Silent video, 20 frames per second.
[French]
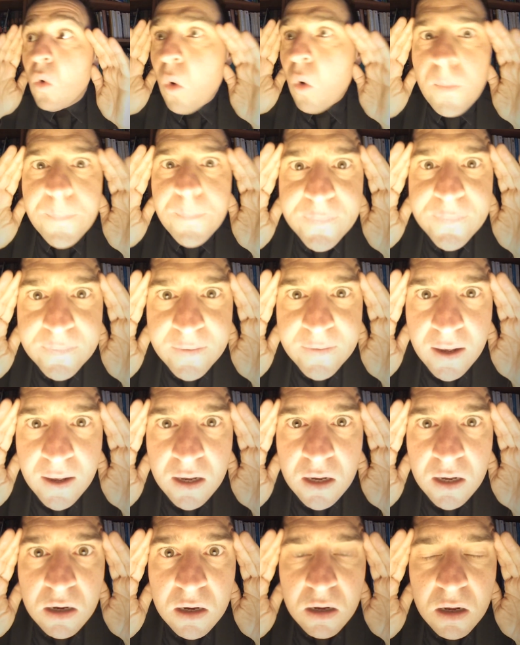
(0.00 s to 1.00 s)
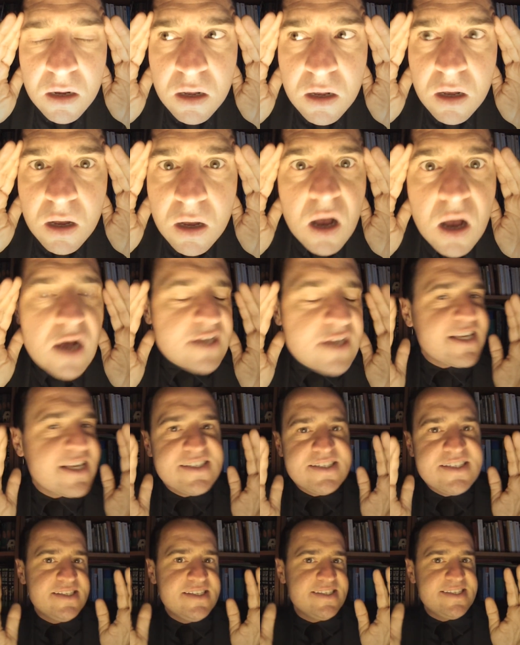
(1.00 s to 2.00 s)
Oh putain
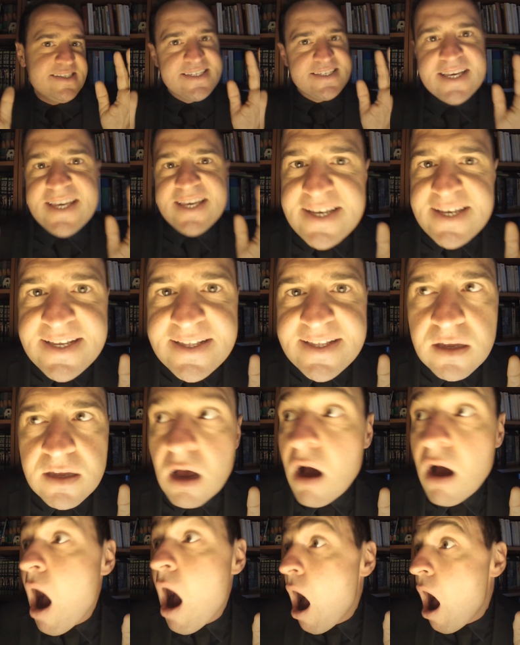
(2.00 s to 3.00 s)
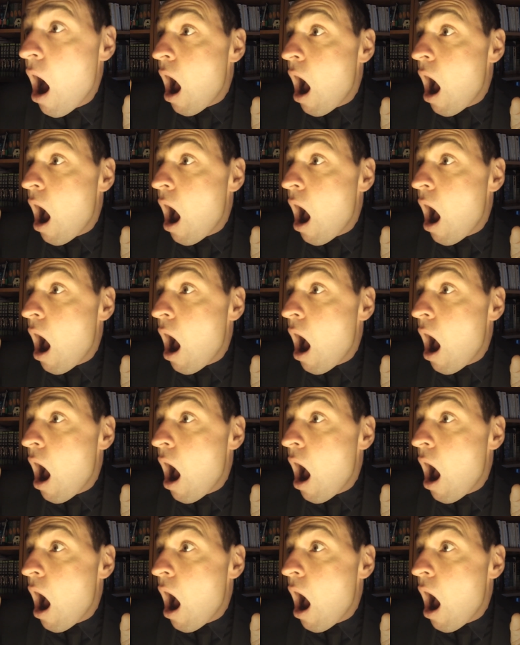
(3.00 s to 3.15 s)
Assassin's ah, Creed oh,